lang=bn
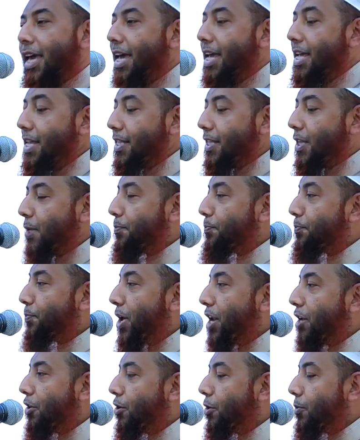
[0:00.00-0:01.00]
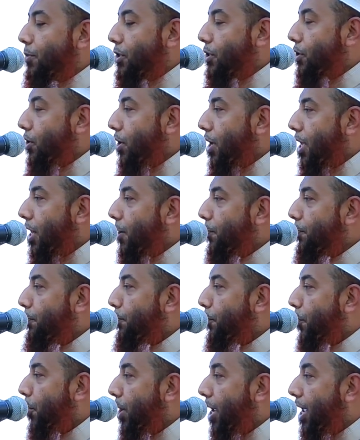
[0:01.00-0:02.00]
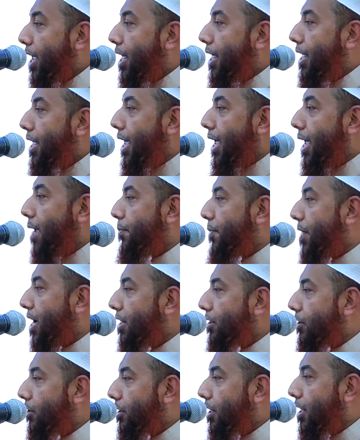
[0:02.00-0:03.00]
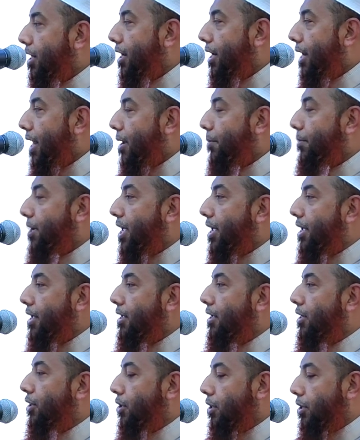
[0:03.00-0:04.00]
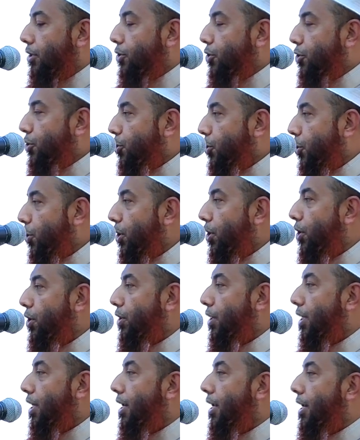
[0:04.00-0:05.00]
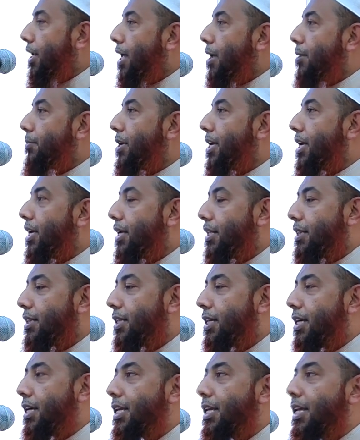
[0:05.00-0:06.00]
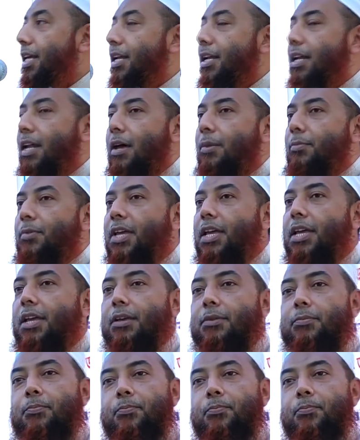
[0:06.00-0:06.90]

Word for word: এই তেপ্পান্ন বছরের পরে এবাদতের নামে শরীয়তের নামে দিনের নামে